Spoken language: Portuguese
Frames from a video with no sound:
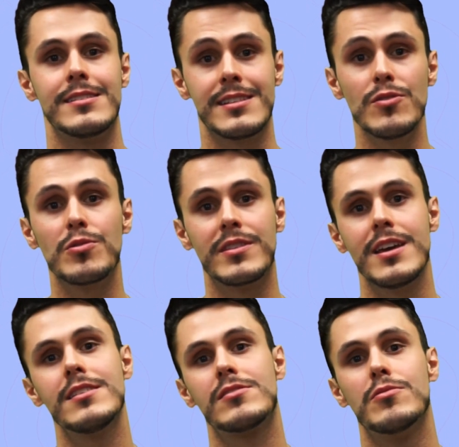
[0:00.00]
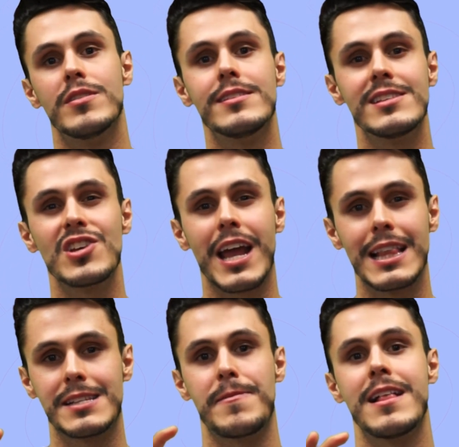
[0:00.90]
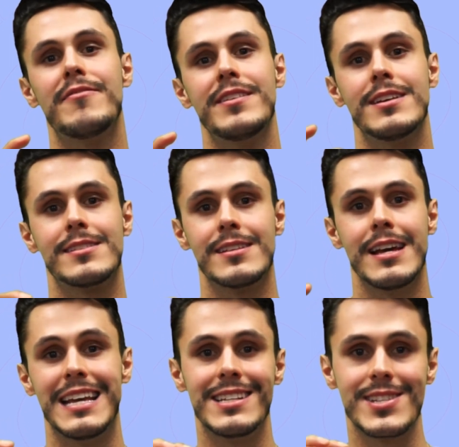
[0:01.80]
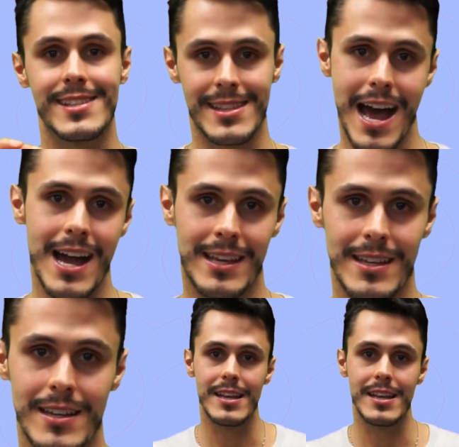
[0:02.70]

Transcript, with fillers: se no texto existe aquelas palavrinhas em destaque.